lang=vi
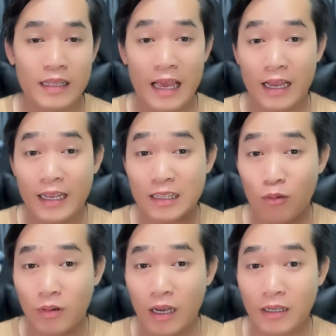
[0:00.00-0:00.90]
nha cái
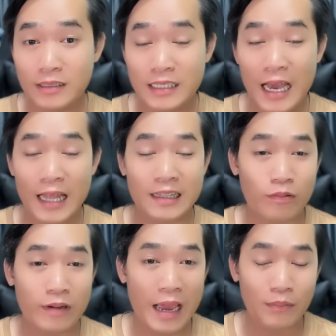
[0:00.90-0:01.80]
tông nữ sẽ thành
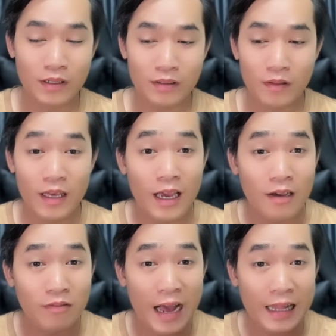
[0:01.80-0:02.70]
tông nam được
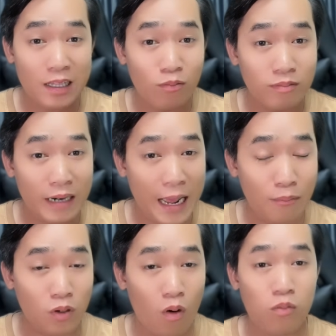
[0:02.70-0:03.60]
và tông
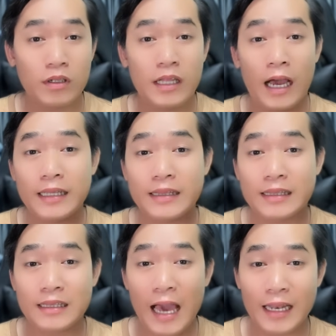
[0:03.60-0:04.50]
nam cũng có thể
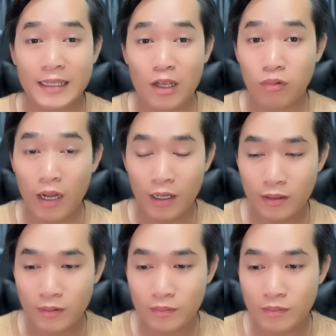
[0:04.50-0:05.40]
thành tông
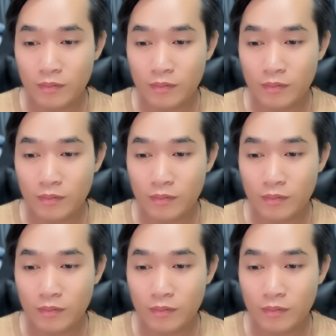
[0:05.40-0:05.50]
nữ